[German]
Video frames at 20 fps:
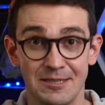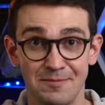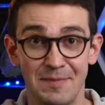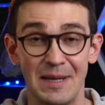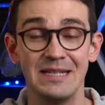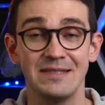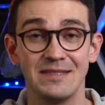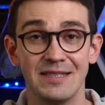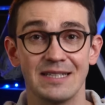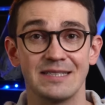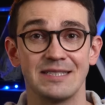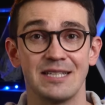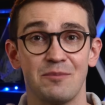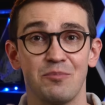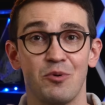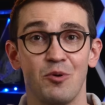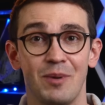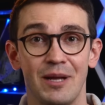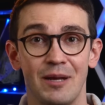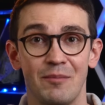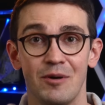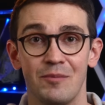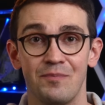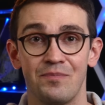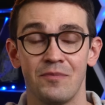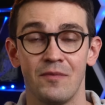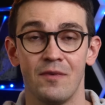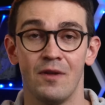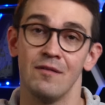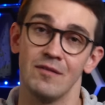SpaceX hat Probleme.
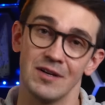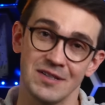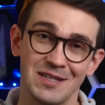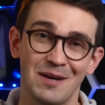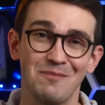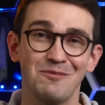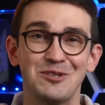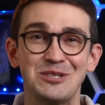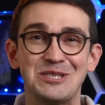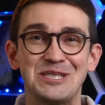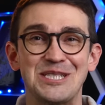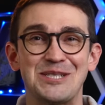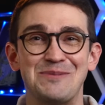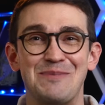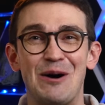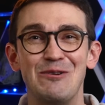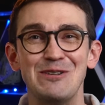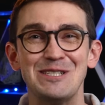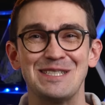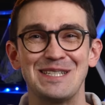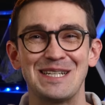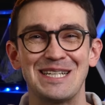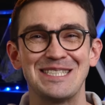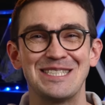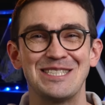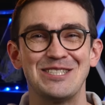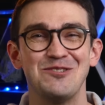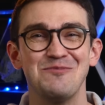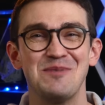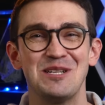Was haben wir uns das Maul
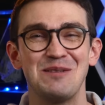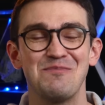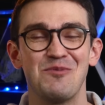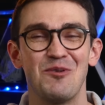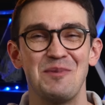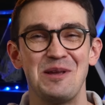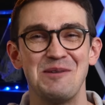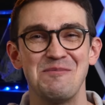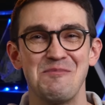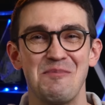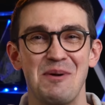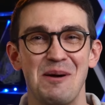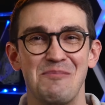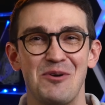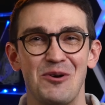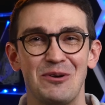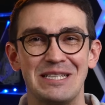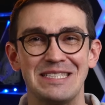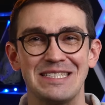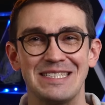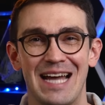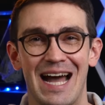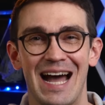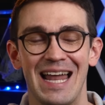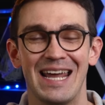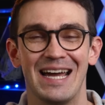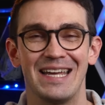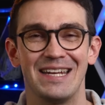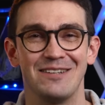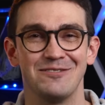zerrissen über die Probleme bei Boeing
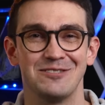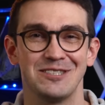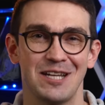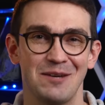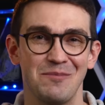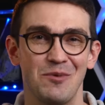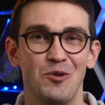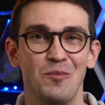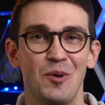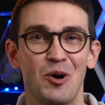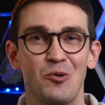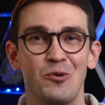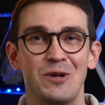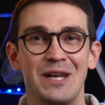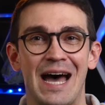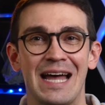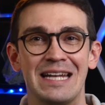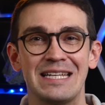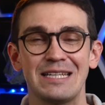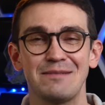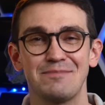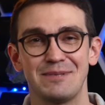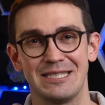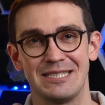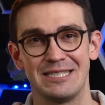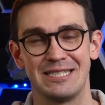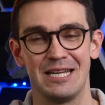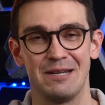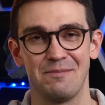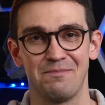Starliner und seinem hypergolen
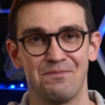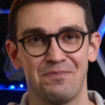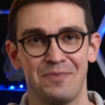Antriebssystem?